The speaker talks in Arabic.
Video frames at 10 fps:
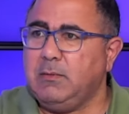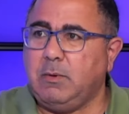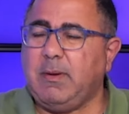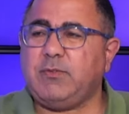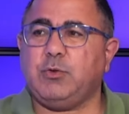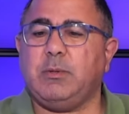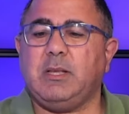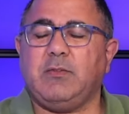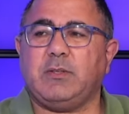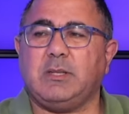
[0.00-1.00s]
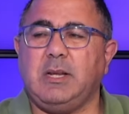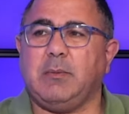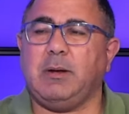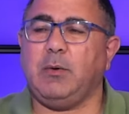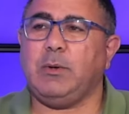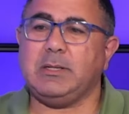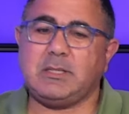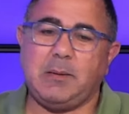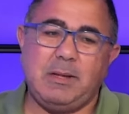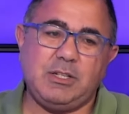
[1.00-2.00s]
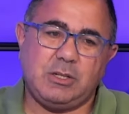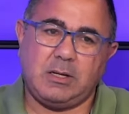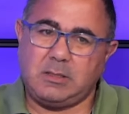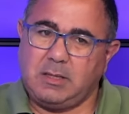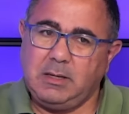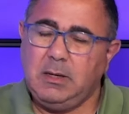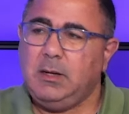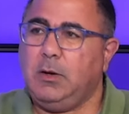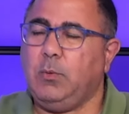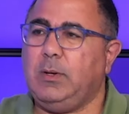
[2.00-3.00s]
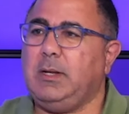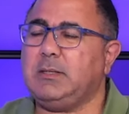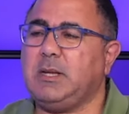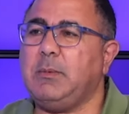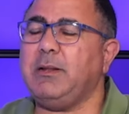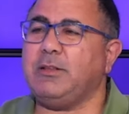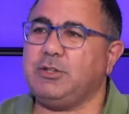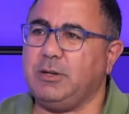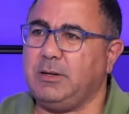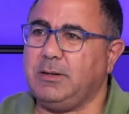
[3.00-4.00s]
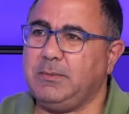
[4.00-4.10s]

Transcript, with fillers: ما بعرف شو بدك فصل لك بالاول استعمال الشخصي ولا استعمال التجاري